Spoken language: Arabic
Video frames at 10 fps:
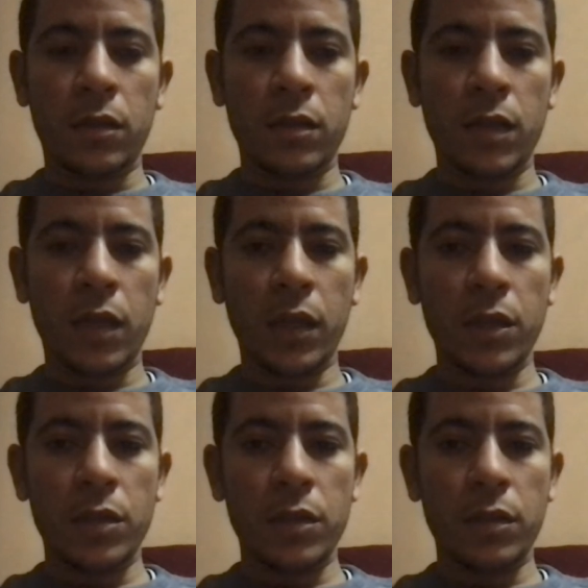
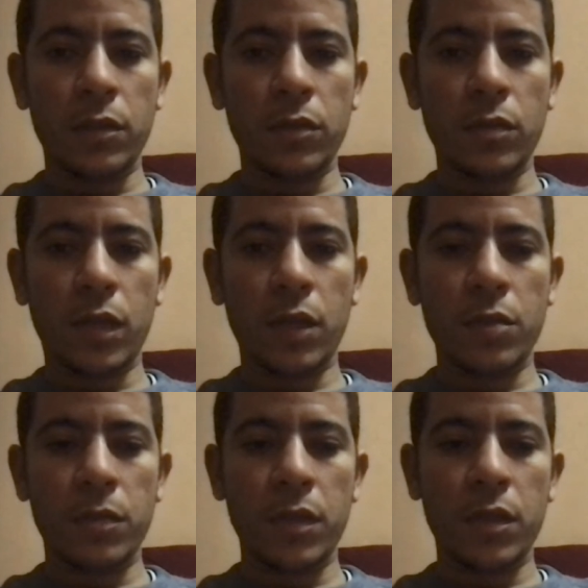تستخرج
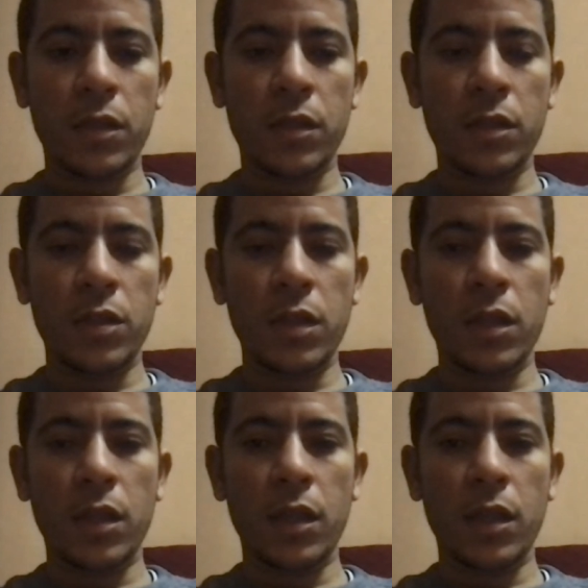تستخرج من سجل